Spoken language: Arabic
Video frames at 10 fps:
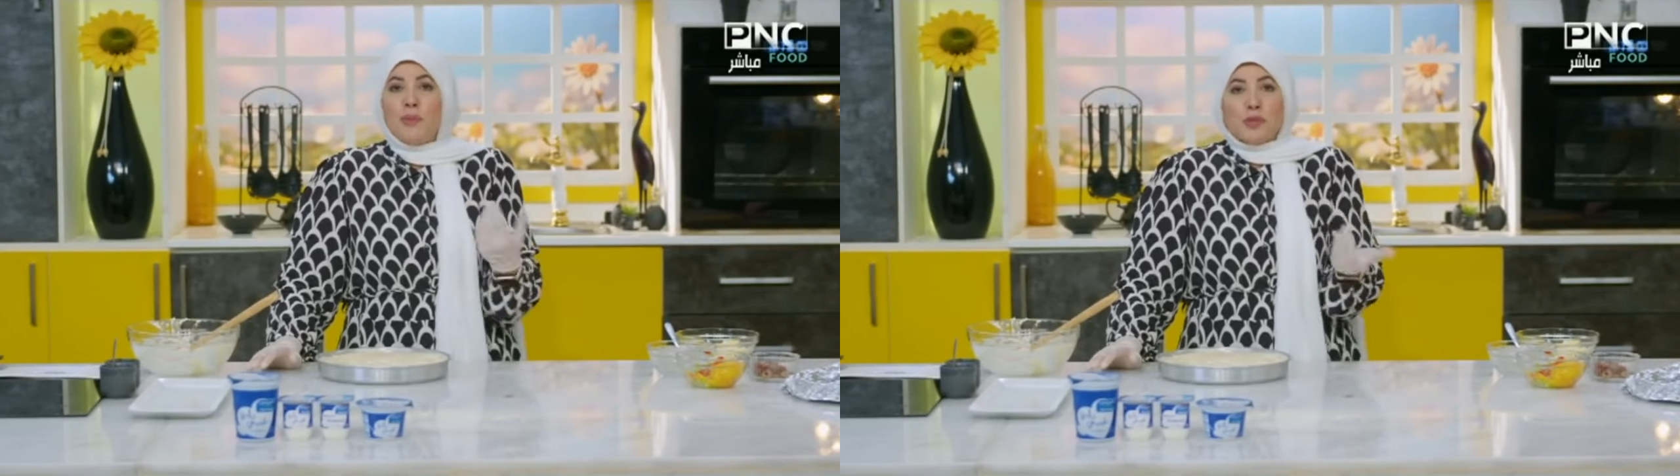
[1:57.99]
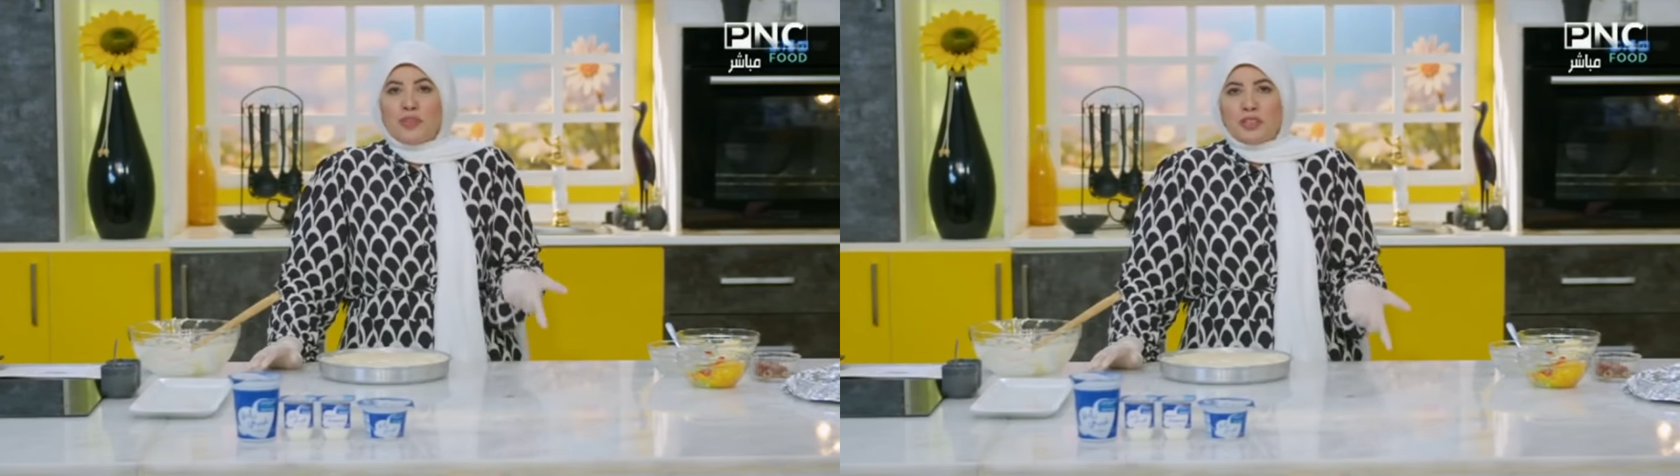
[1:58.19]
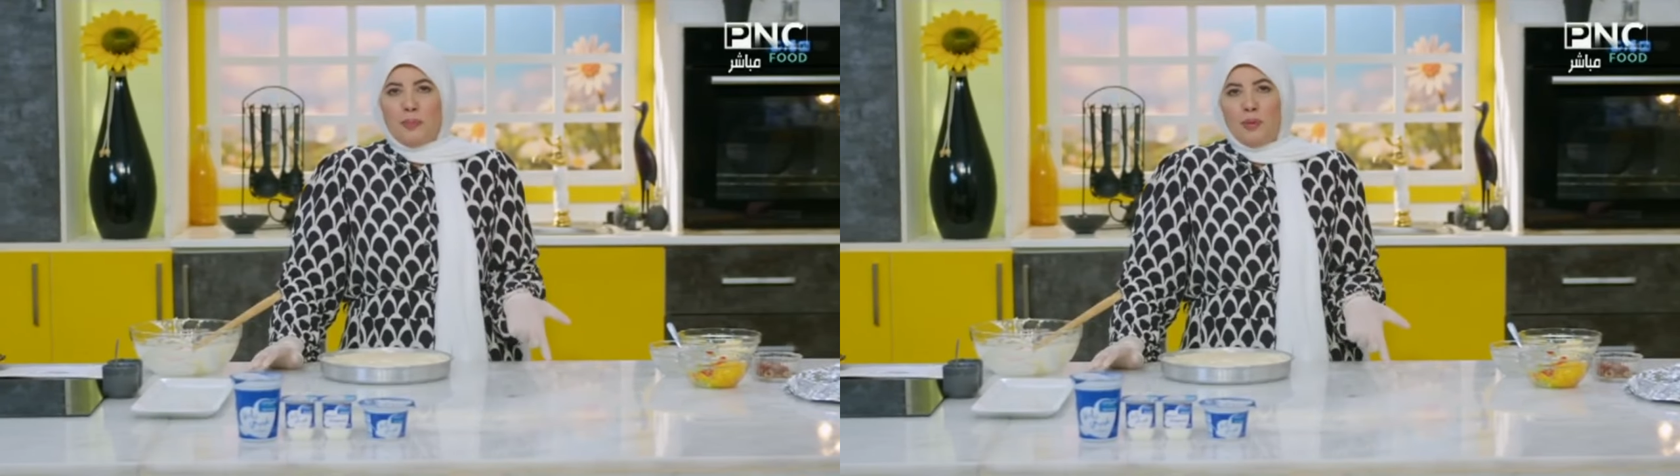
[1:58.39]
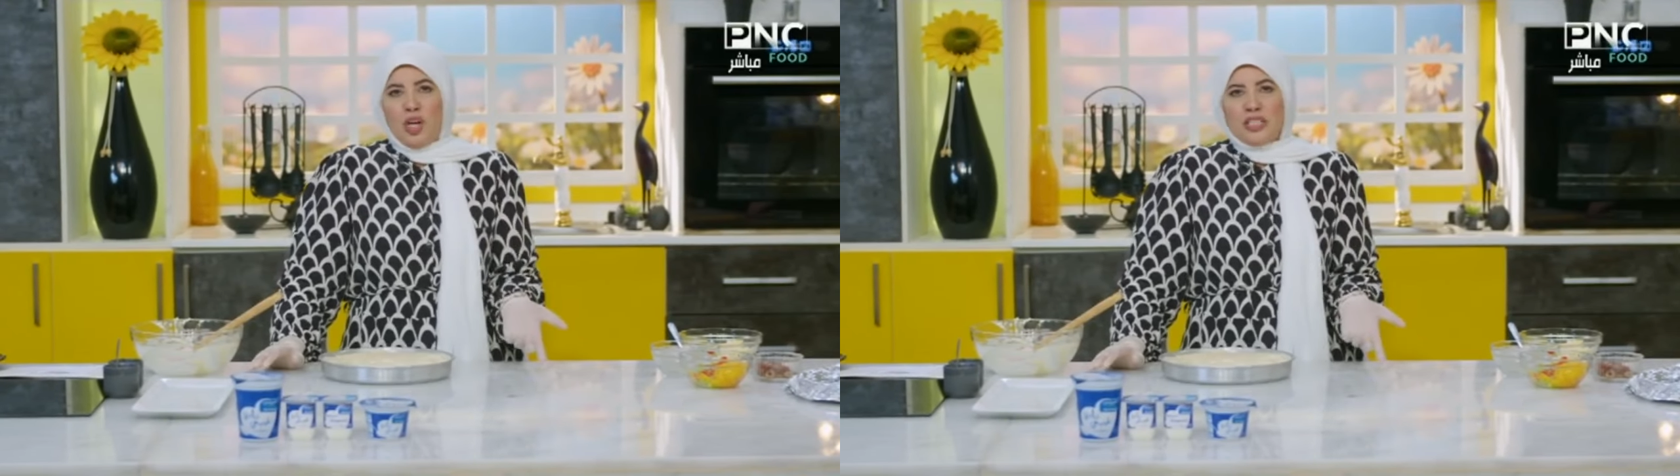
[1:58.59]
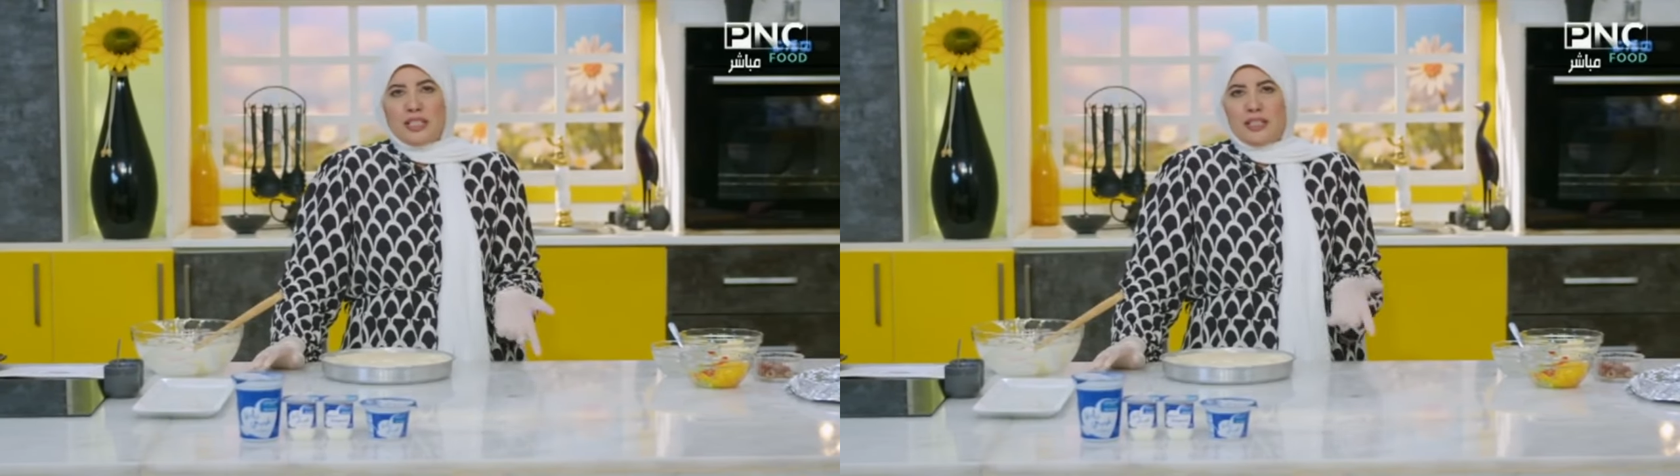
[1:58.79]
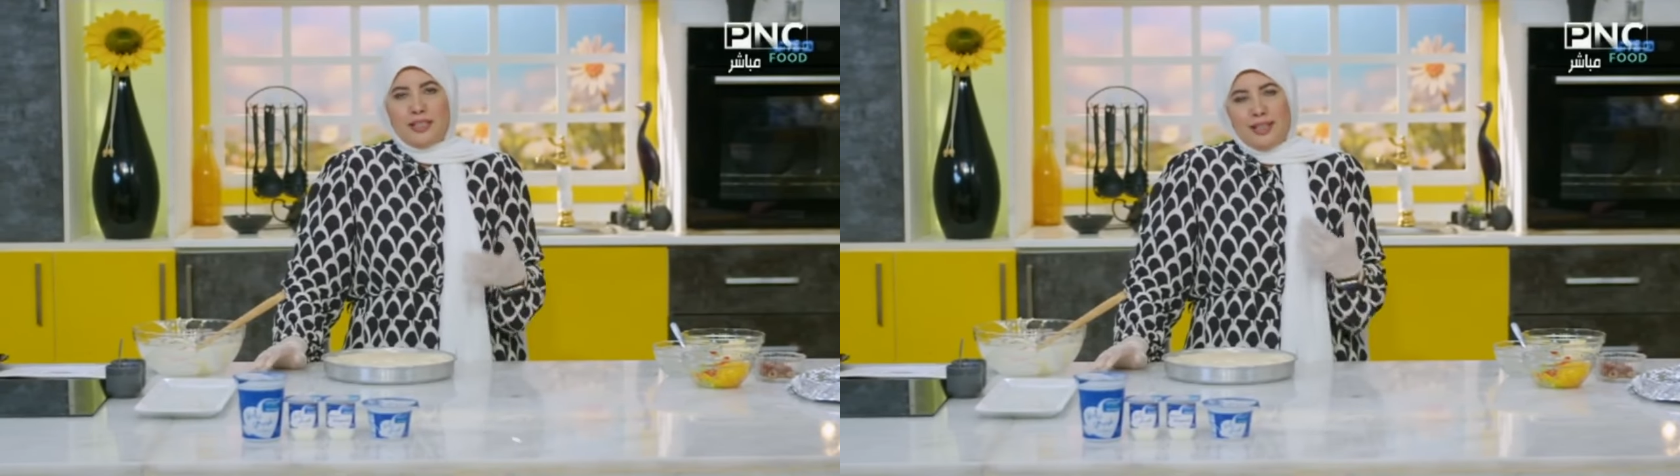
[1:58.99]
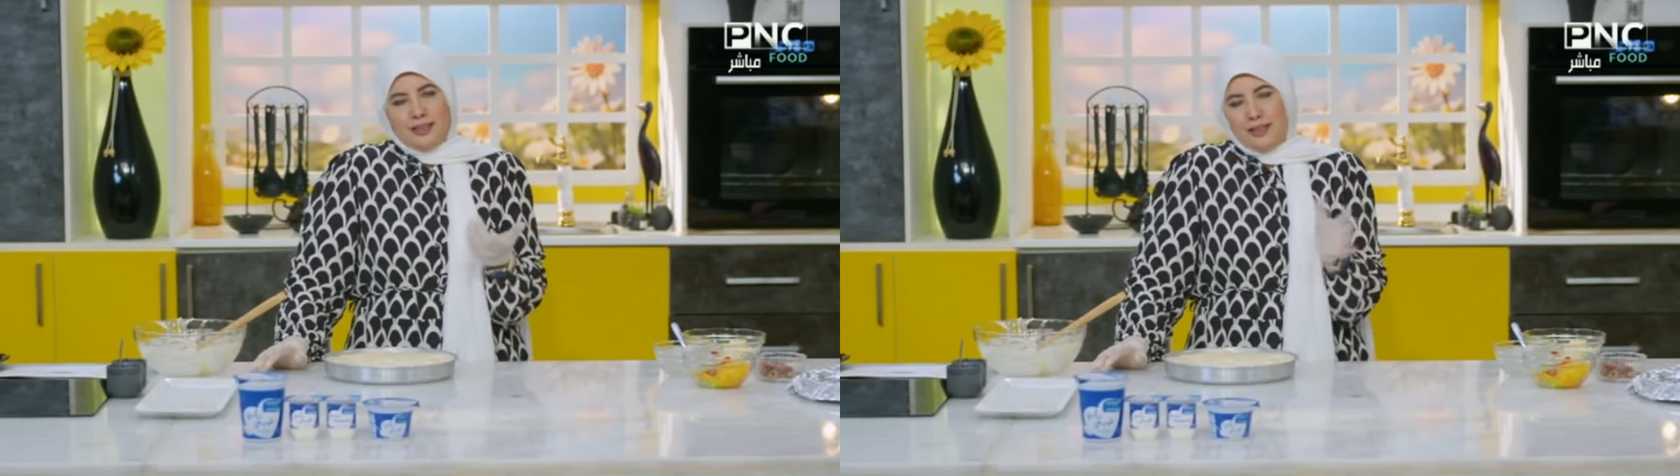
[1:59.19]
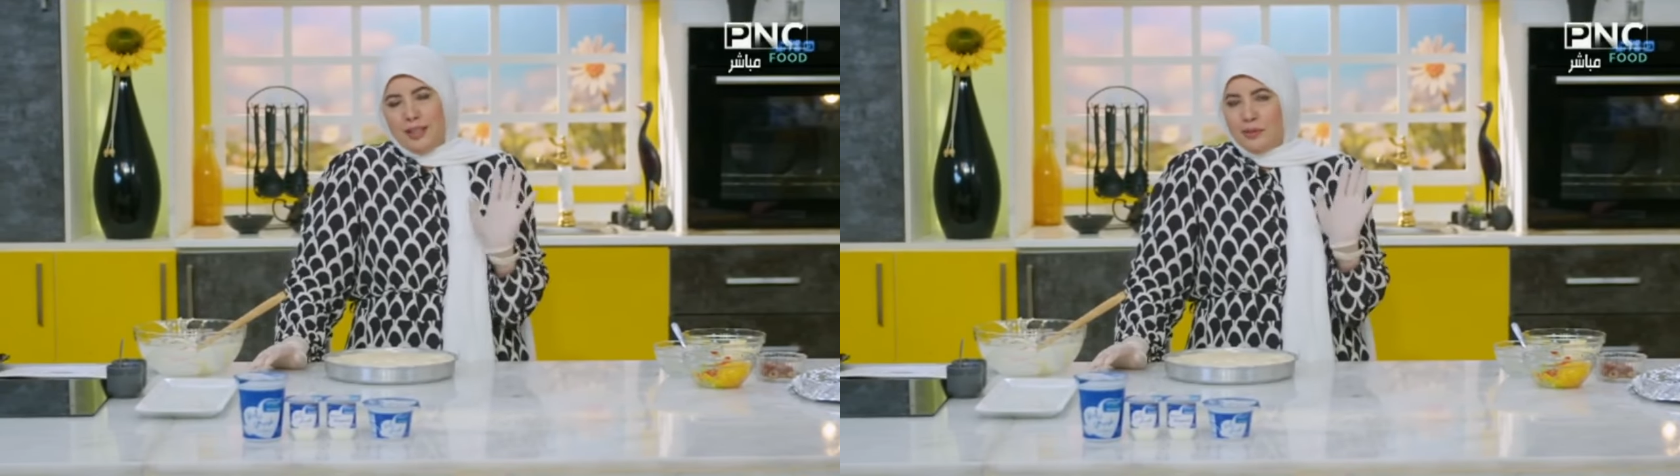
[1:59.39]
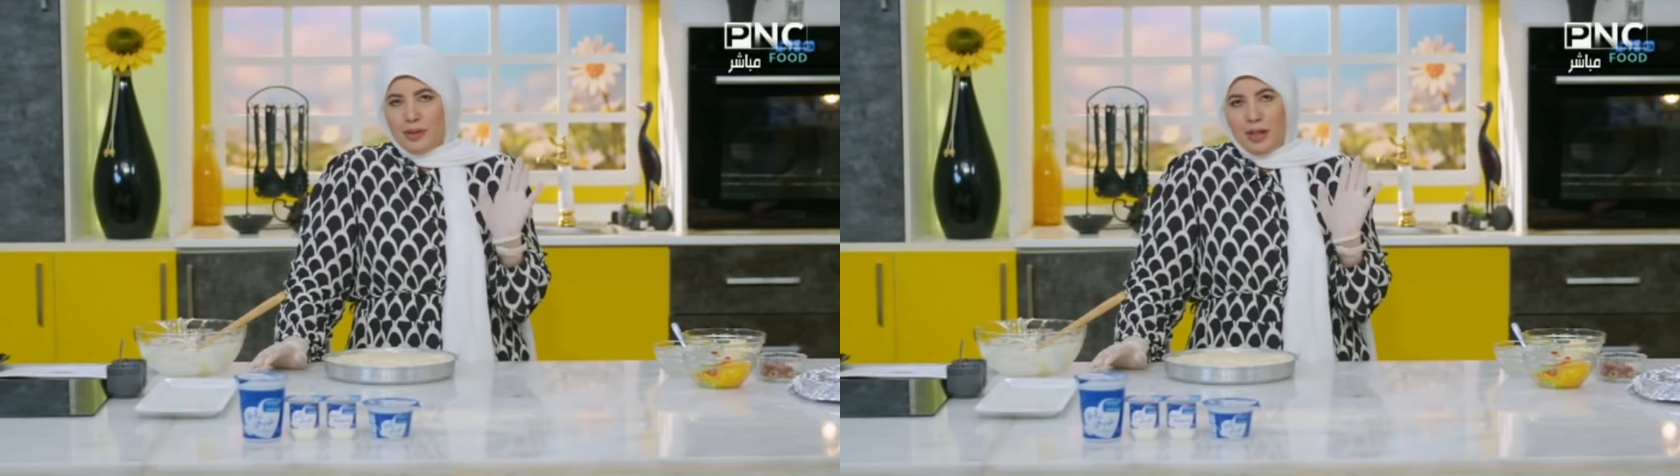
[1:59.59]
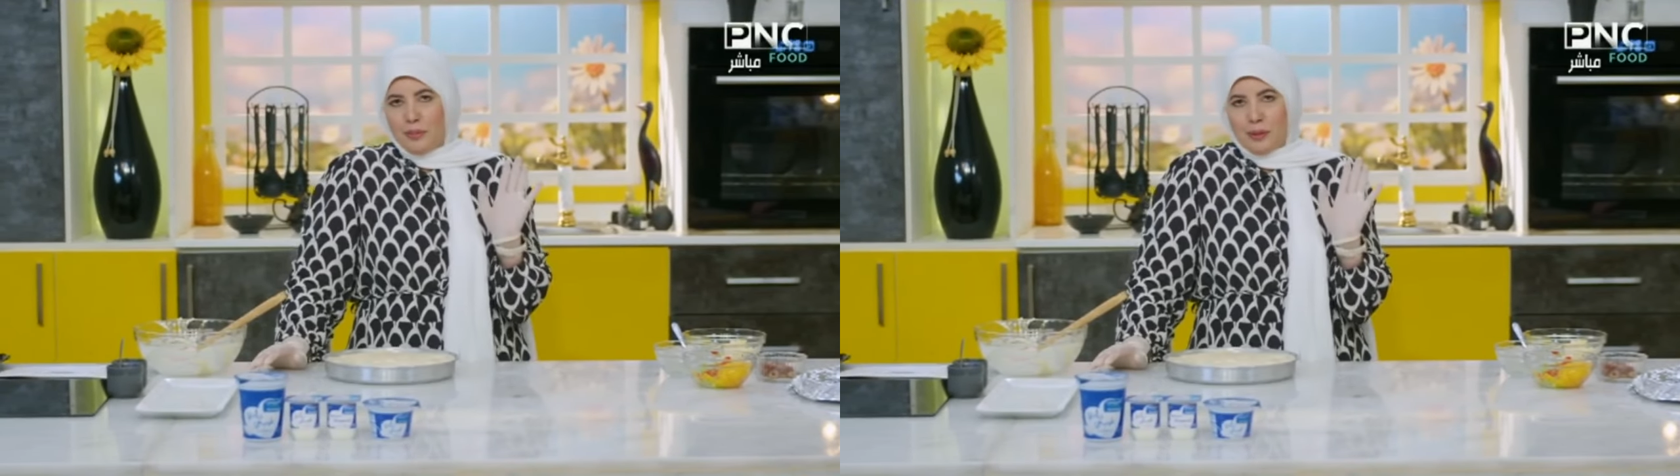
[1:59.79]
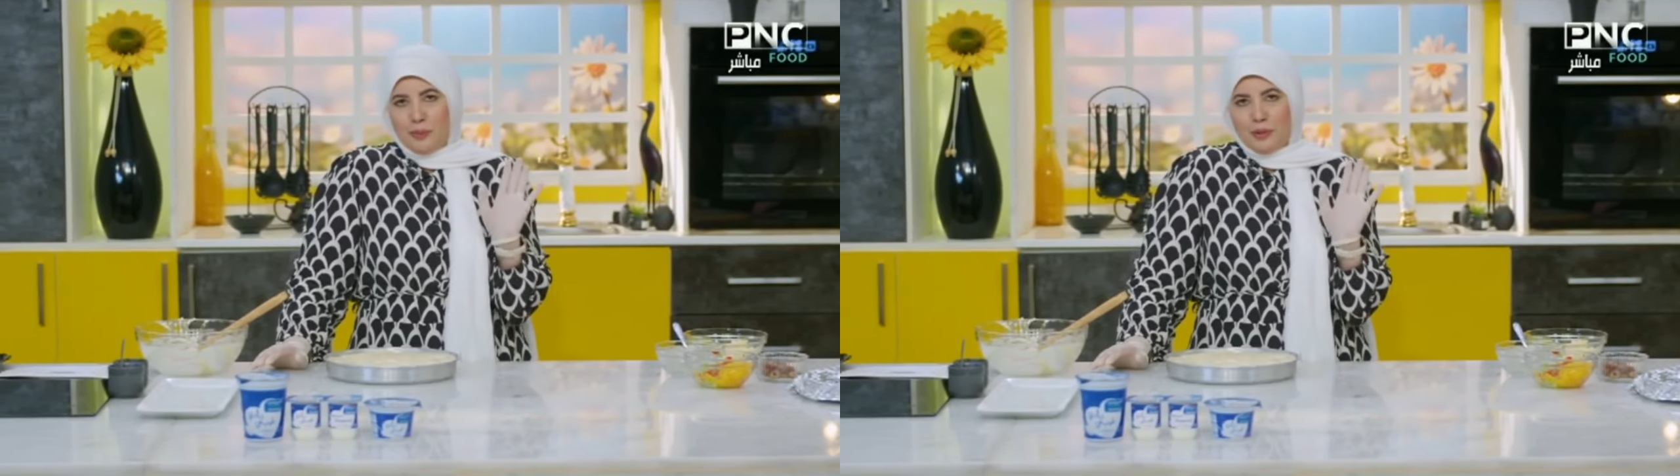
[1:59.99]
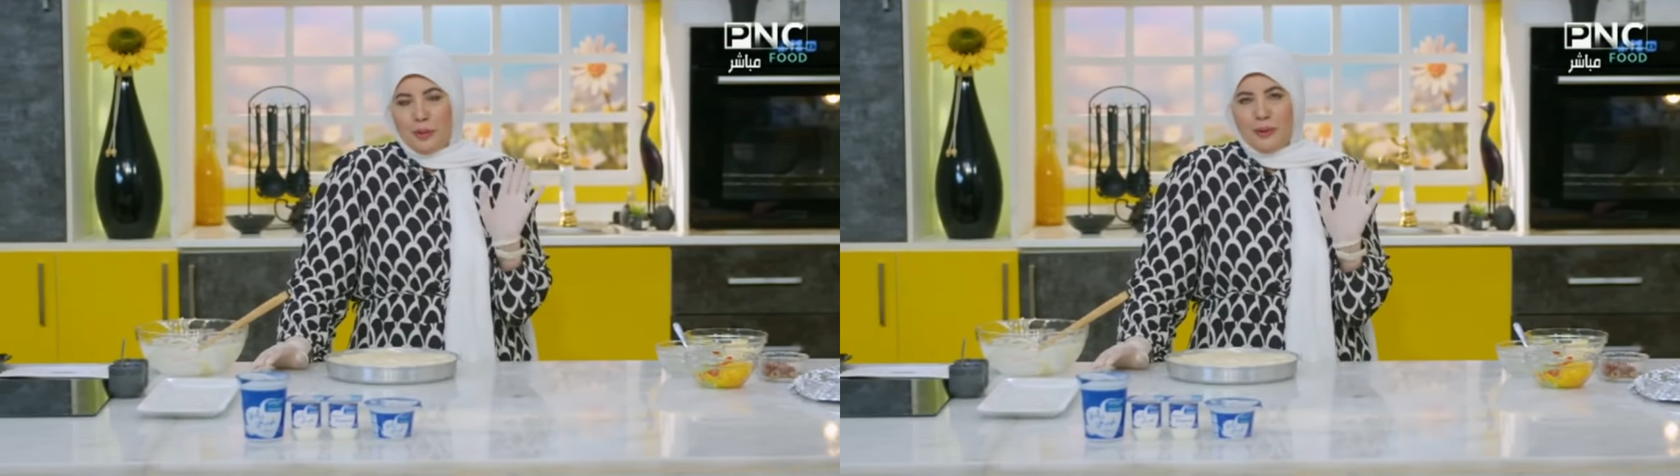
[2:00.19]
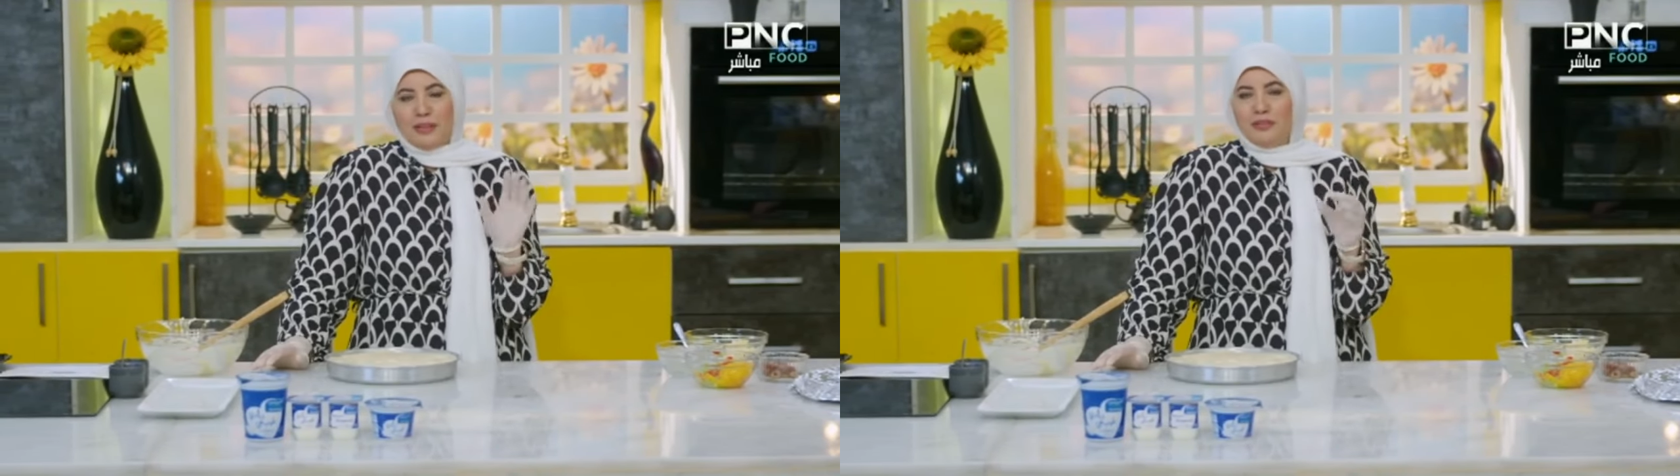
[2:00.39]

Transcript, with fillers: مش بيتربوا اصلا يعني الا من رحم ربي طبعا